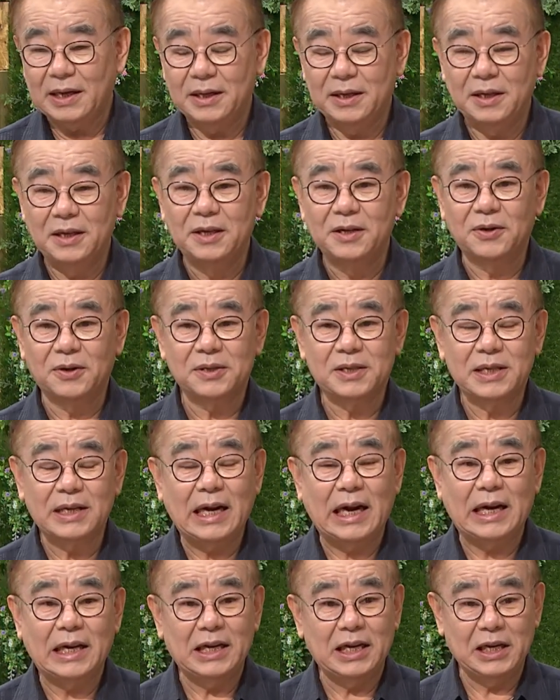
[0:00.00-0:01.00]
이것은
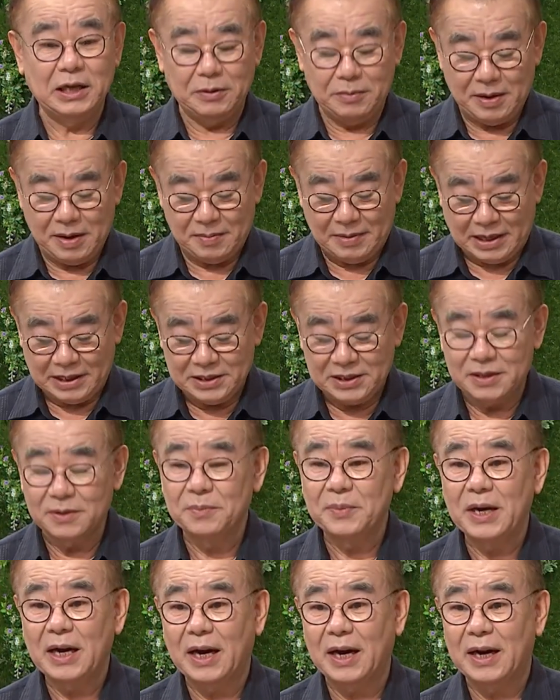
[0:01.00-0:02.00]
하나님의
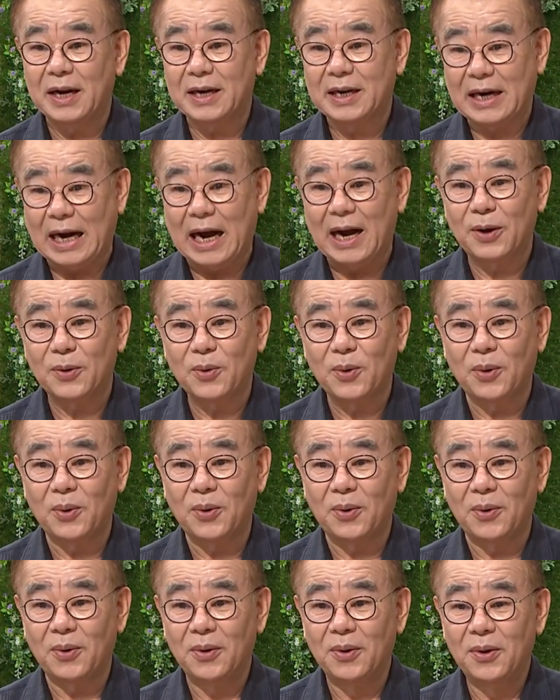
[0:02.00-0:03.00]

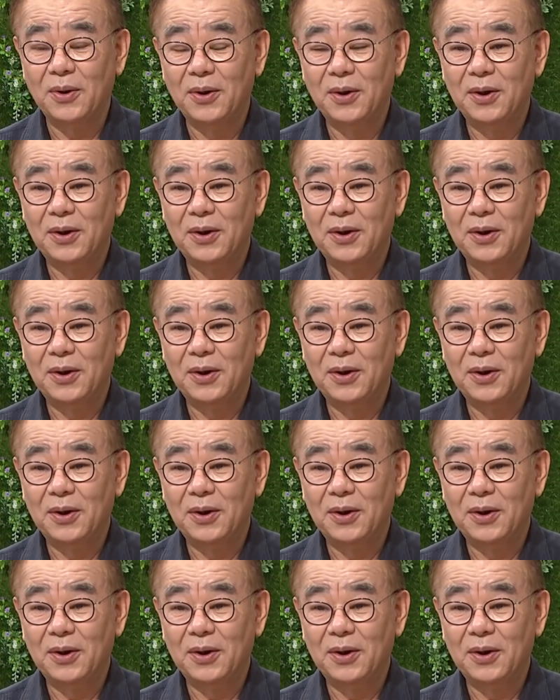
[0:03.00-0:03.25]
말씀이야라고